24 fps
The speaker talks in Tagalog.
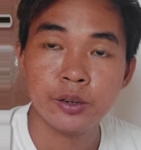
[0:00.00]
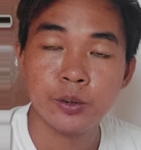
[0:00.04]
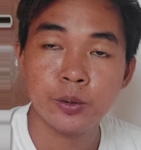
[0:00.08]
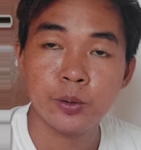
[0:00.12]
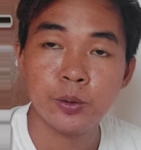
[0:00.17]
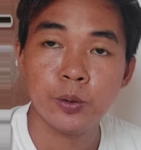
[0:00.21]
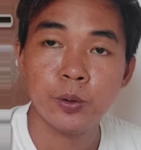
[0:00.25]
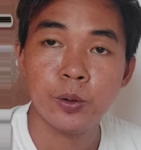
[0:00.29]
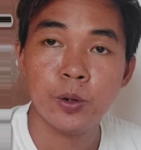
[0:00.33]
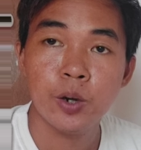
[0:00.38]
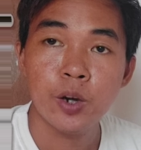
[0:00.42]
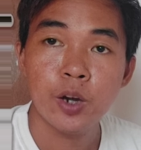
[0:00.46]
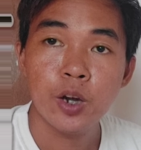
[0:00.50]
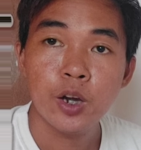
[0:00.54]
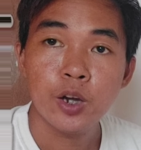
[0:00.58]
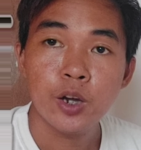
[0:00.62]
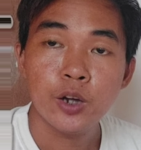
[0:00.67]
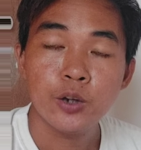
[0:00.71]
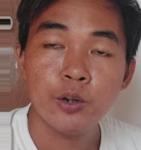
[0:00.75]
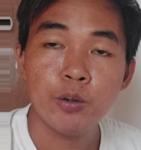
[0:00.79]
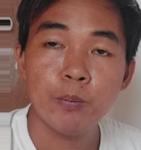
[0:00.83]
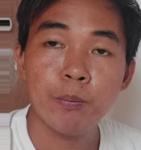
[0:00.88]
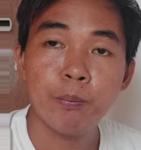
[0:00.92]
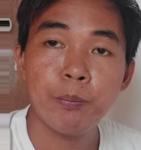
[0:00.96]
So,
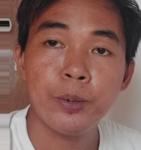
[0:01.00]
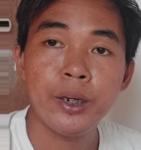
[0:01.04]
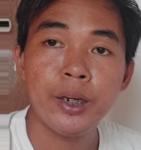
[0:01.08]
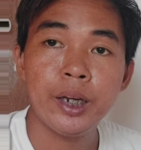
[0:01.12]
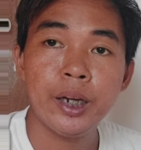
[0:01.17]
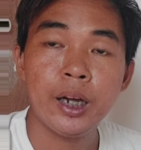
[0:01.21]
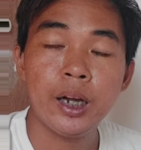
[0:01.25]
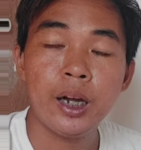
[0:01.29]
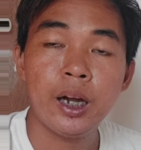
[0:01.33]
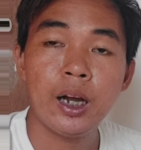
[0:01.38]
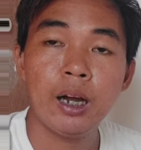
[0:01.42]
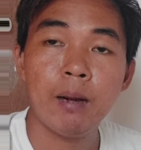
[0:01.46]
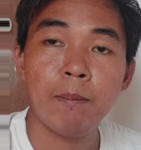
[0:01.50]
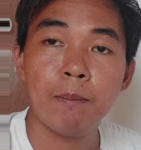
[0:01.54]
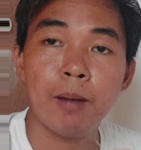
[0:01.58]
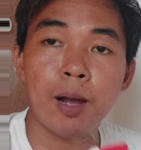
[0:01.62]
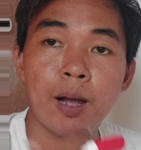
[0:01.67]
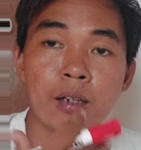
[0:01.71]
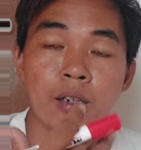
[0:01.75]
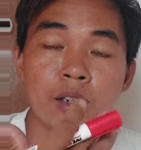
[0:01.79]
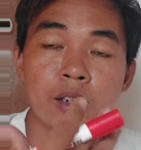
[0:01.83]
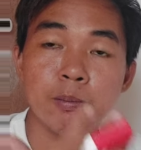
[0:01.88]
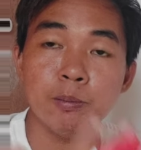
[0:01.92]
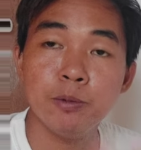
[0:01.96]
yung pinaka uh,
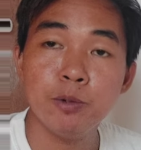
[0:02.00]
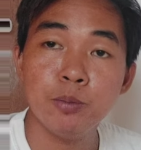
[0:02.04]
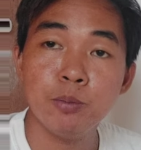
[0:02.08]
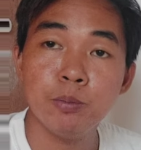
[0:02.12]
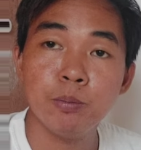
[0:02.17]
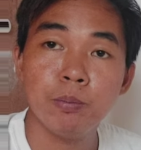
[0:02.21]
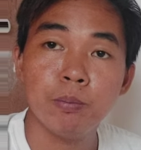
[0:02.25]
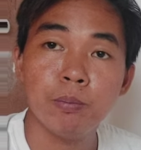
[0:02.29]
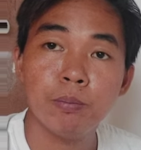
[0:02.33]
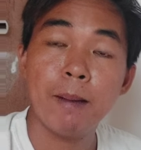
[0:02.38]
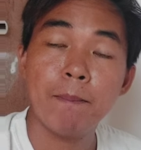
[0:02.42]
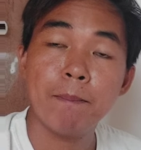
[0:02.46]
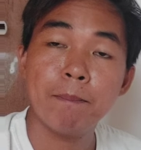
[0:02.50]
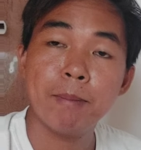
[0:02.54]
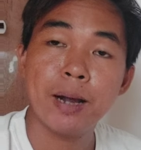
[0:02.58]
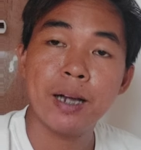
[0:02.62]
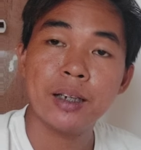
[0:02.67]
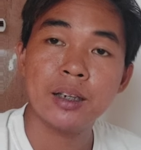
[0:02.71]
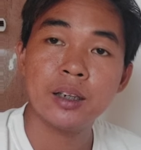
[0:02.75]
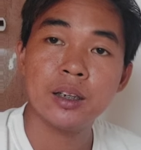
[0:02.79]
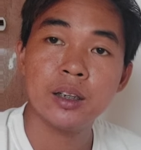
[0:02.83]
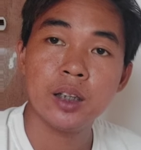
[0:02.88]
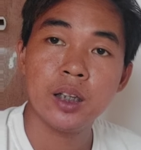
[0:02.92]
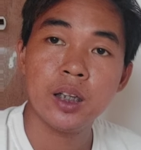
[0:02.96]
maximum
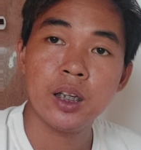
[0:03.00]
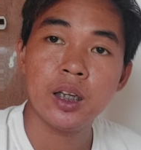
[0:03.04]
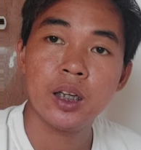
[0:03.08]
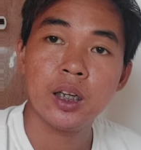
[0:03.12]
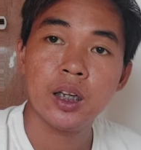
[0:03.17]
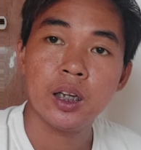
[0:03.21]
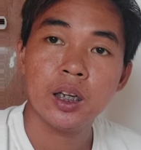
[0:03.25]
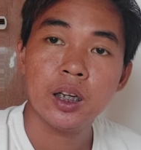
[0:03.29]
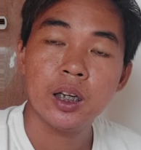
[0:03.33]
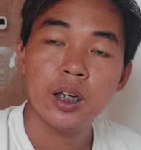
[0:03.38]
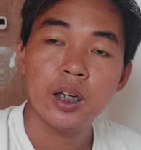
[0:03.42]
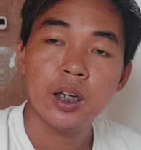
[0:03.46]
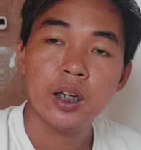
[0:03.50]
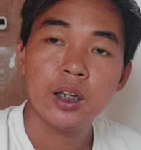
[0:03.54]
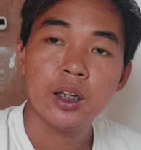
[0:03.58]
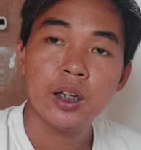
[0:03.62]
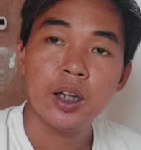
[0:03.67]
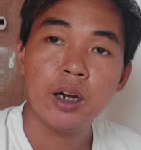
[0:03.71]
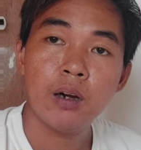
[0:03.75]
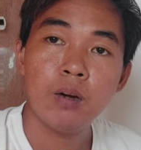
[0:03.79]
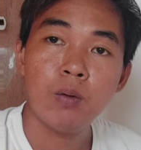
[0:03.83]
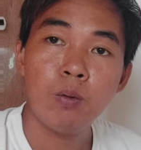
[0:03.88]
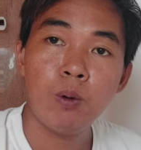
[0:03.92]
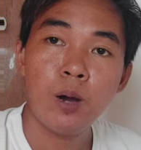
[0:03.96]
capacity
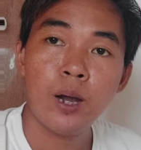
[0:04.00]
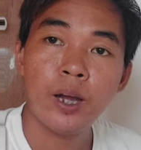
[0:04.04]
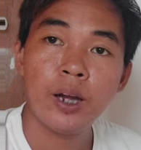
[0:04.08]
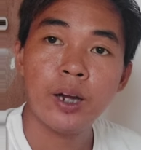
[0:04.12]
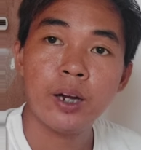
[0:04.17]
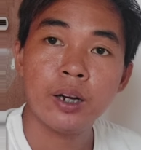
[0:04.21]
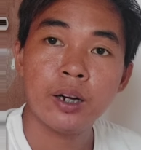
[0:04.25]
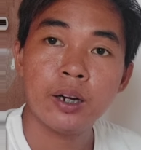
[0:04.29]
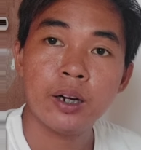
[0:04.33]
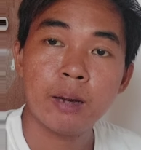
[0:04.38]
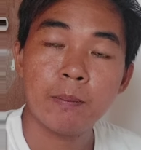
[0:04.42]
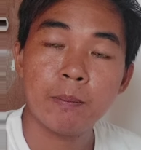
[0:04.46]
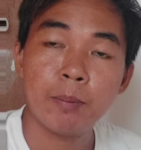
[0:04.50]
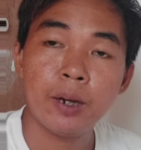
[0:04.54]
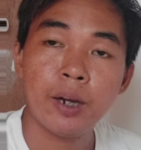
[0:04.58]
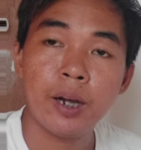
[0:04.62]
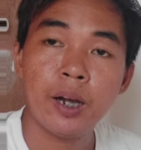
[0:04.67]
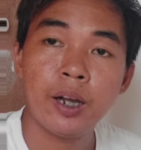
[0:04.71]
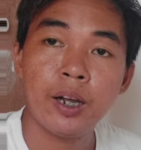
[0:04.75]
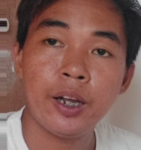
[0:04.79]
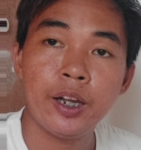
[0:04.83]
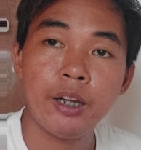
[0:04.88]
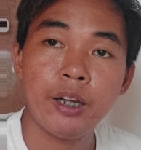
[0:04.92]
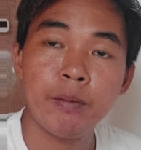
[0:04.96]
ng wire
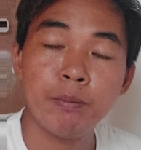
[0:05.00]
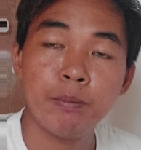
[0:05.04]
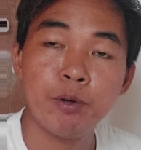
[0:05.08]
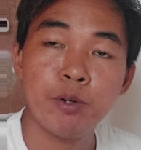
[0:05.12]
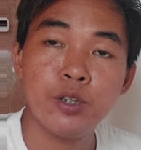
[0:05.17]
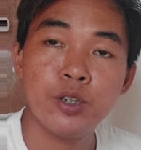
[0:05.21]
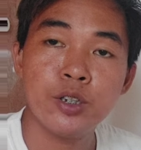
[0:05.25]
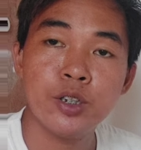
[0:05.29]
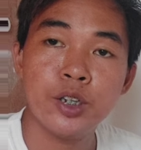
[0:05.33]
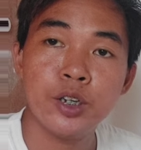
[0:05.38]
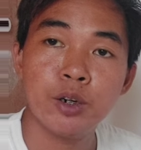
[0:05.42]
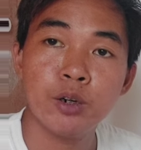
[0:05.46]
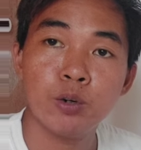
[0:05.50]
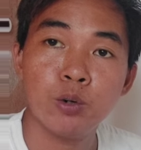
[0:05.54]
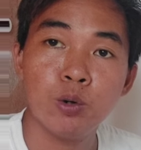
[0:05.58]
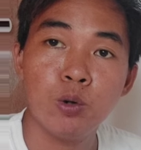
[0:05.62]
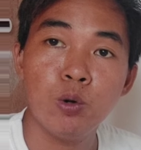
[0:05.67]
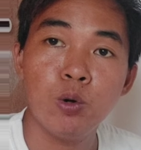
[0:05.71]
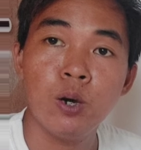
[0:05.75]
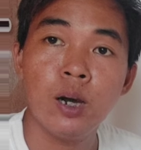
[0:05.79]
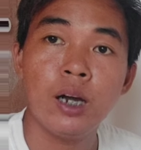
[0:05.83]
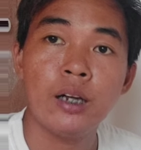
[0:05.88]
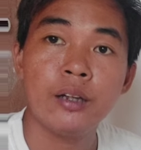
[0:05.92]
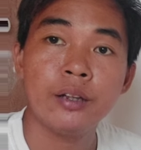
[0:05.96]
kapag uh, 8.0
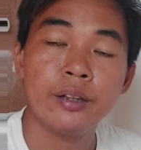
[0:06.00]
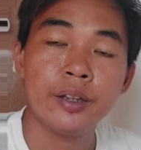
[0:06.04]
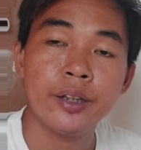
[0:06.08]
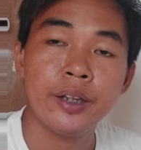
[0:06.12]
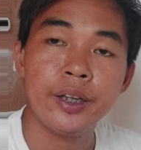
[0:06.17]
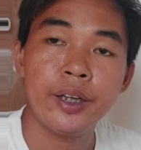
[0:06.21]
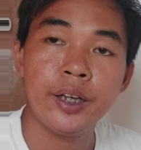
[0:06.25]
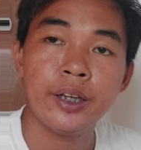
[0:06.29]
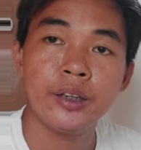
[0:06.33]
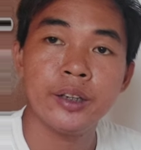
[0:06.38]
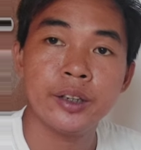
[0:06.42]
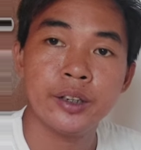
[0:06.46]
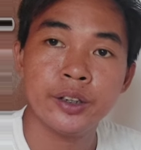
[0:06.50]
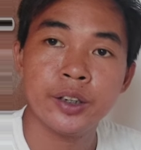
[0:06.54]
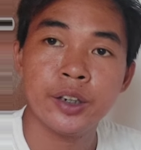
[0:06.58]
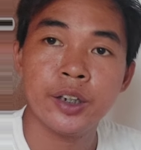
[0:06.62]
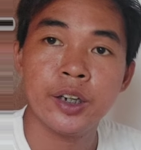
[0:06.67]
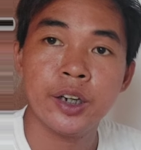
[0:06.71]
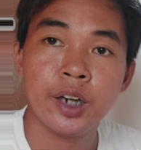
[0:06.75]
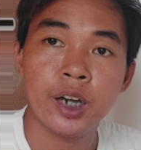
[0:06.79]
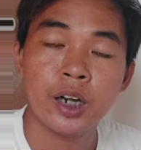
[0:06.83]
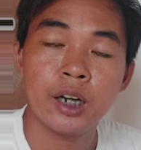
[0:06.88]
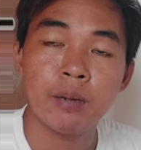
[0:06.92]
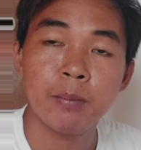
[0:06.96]
kung uh,
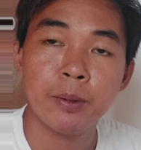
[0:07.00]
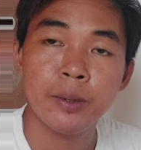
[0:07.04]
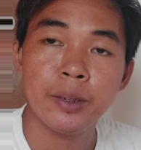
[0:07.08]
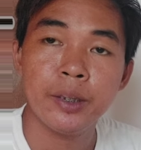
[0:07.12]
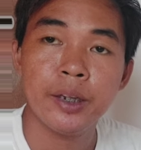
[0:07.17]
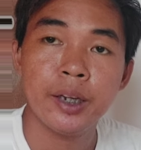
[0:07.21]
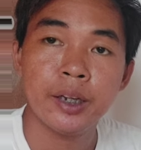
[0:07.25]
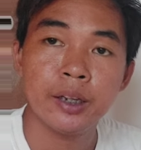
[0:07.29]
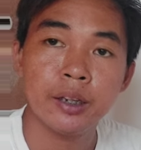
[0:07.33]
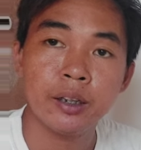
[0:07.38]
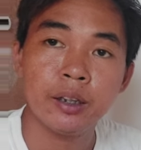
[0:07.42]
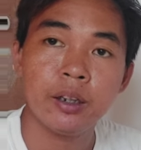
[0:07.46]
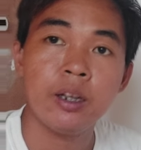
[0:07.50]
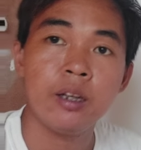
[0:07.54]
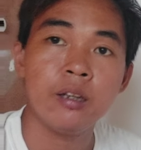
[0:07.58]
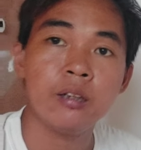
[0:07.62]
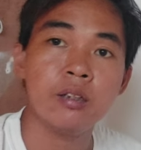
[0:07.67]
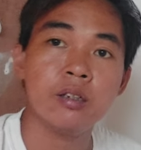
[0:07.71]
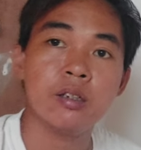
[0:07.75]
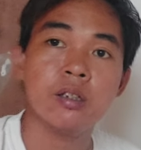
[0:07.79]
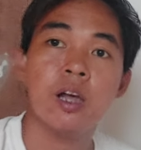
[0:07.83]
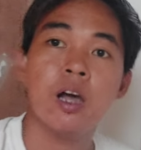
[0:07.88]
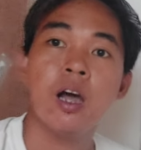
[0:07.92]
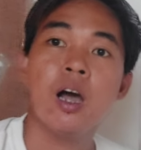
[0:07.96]
THN na gagamitin natin
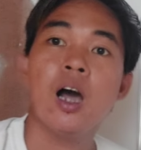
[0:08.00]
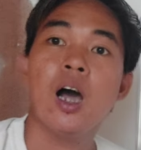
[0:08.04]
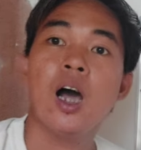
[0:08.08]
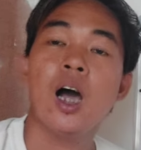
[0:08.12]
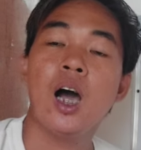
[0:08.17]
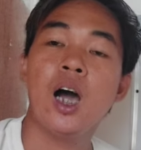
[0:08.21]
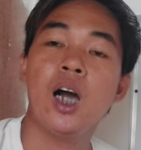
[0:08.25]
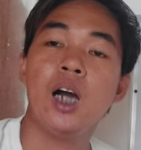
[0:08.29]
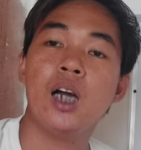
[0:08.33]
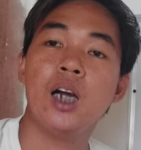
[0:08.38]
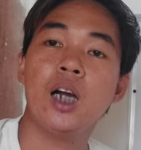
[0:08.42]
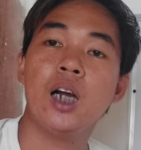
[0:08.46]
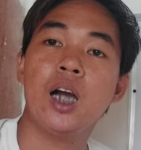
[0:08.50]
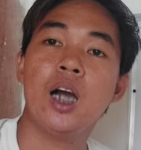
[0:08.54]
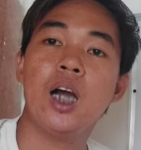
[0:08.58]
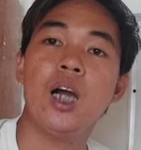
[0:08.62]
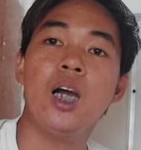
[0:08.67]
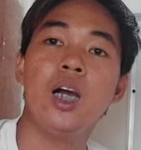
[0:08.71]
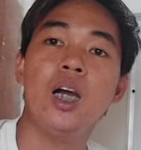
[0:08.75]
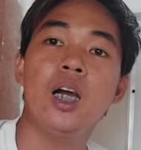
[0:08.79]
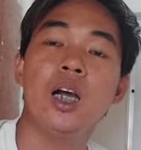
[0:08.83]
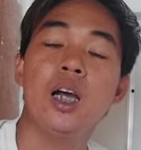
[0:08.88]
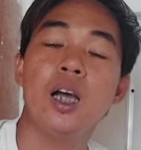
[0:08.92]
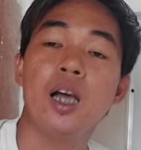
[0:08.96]
is
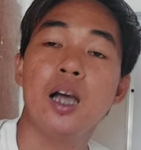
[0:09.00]
hanggang